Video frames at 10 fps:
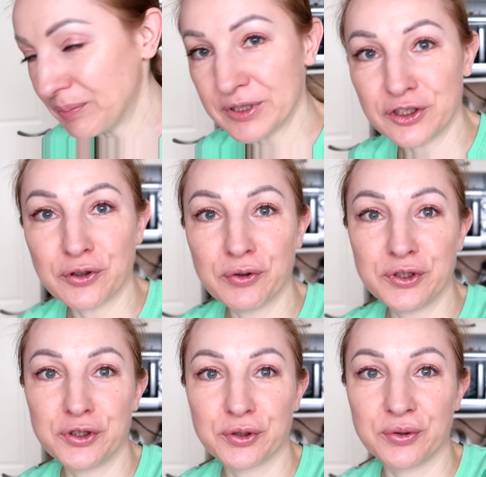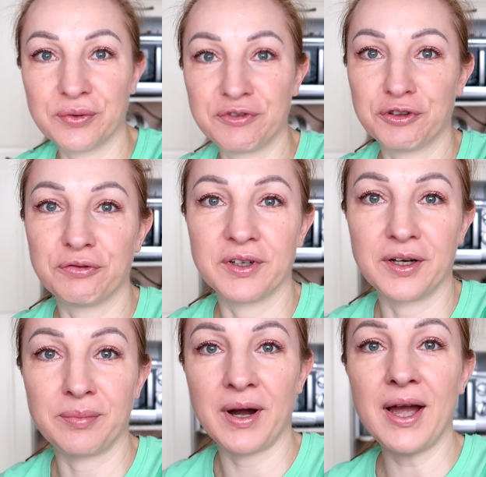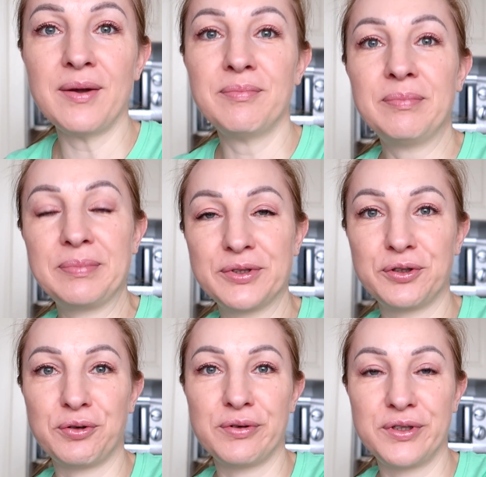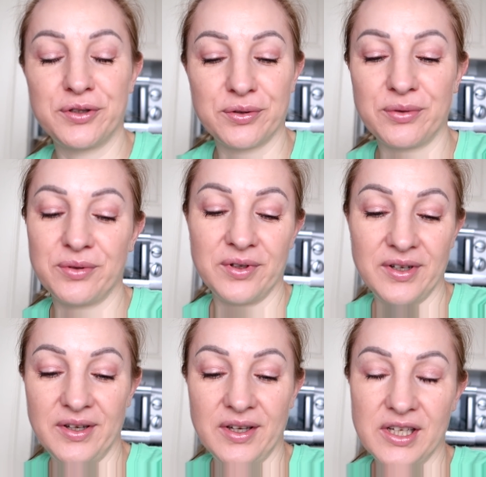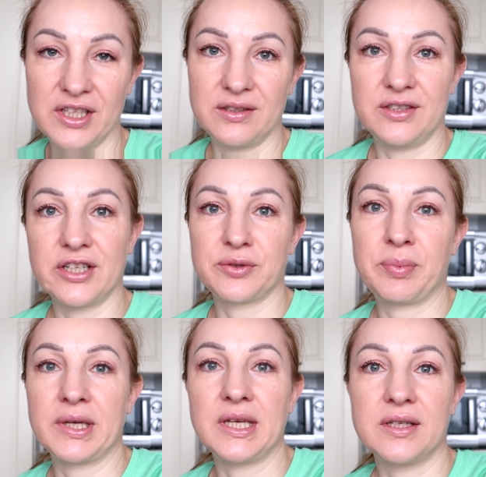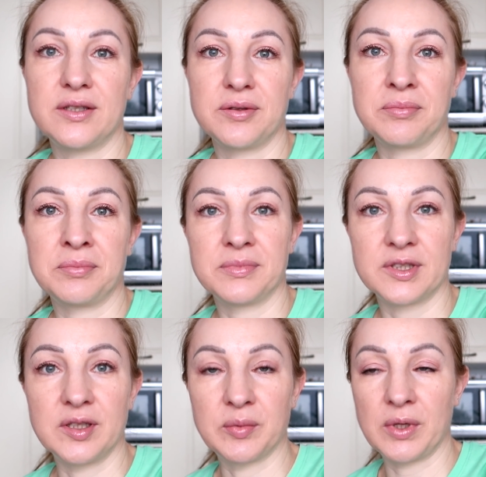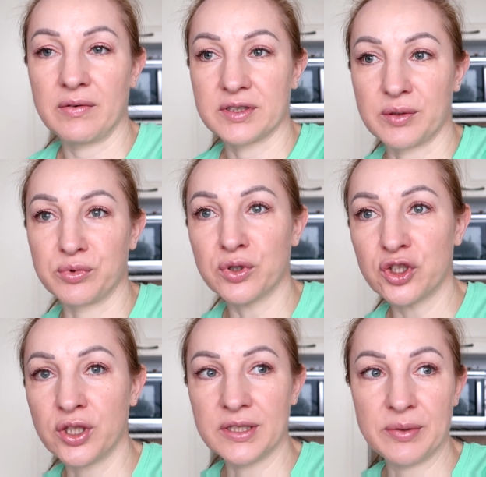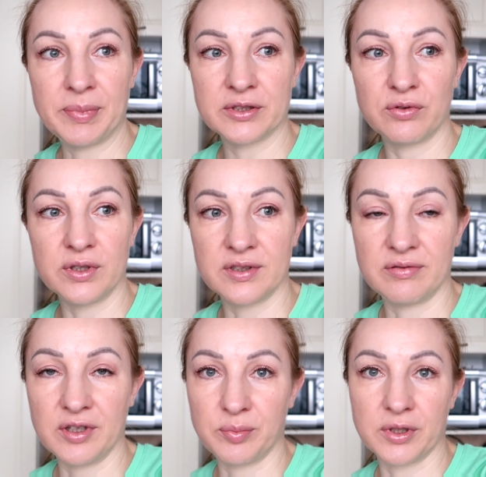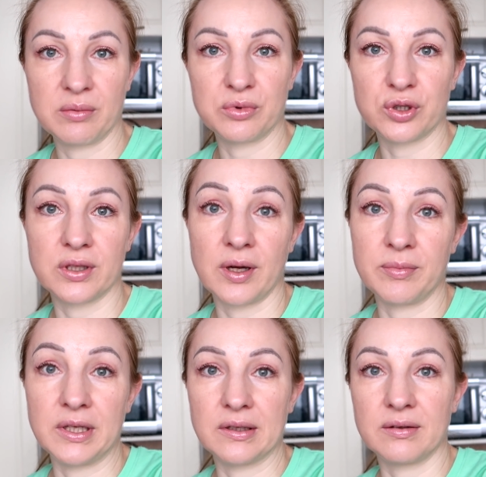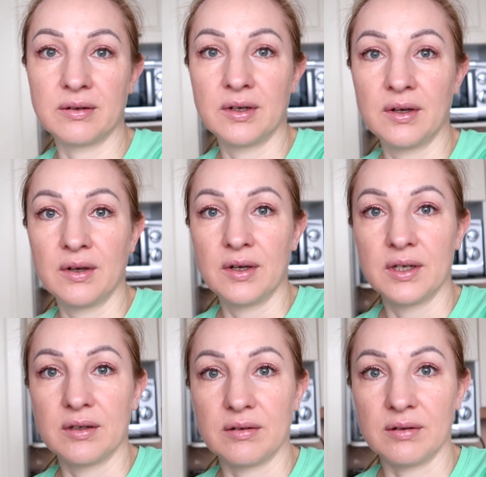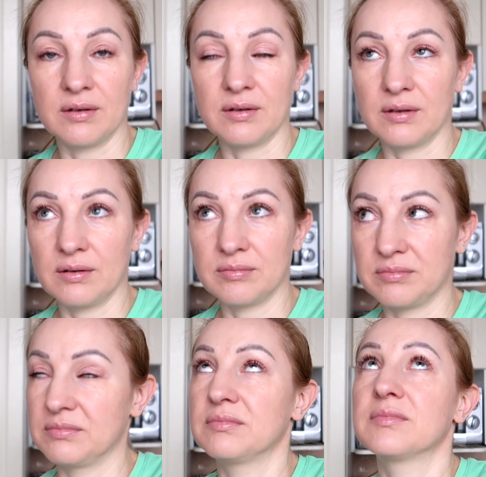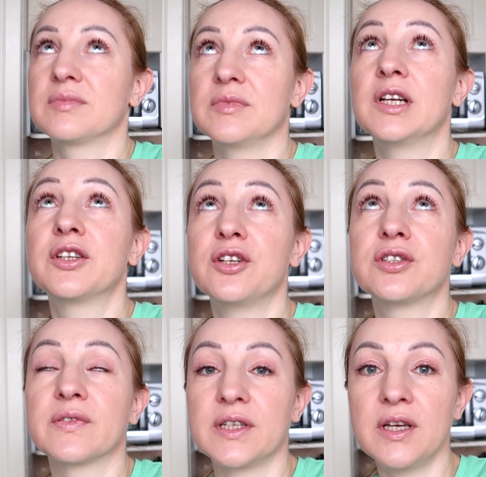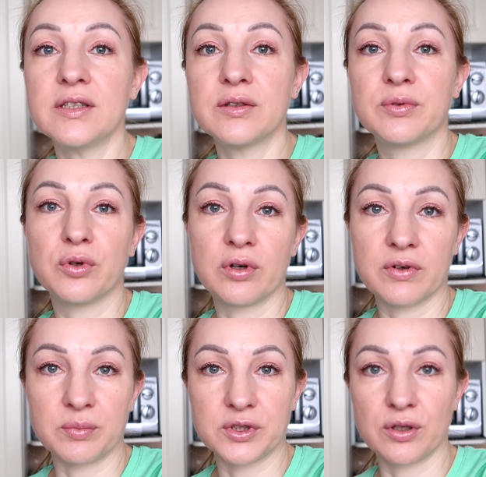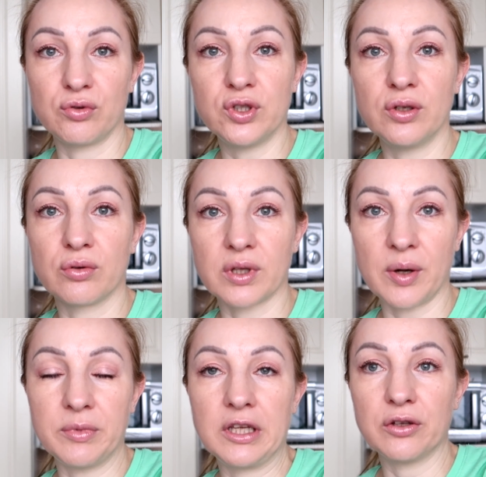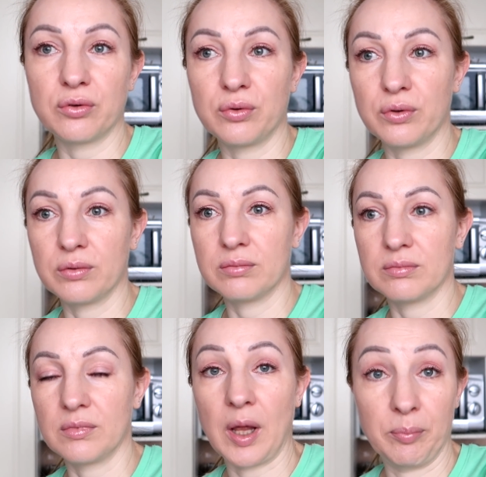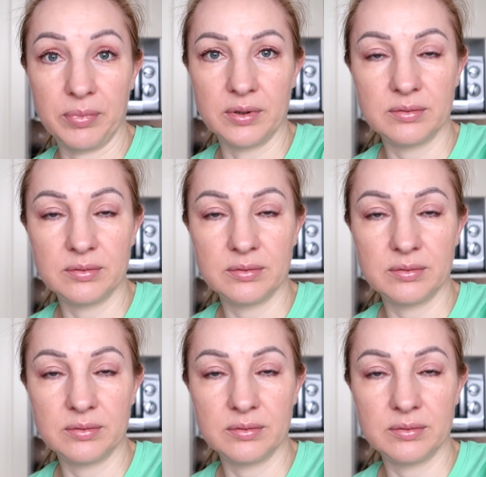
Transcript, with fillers: Потихонечку все выгребаем, потихонечку. Сейчас поедем, снимем для вас обзорчик, если позволит свет, потому что там нет э, Электричество есть, договор мы заключили, но там нету ламп.